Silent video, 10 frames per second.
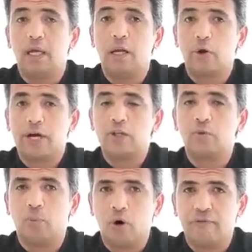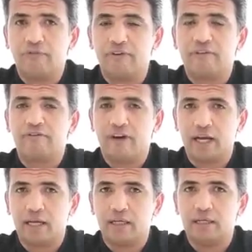e Leonardo Boff
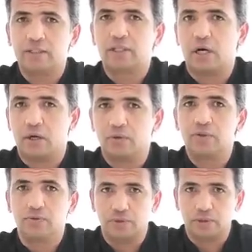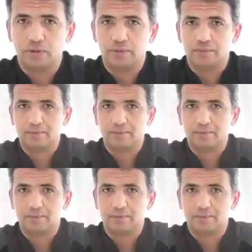fala de Carl Jung.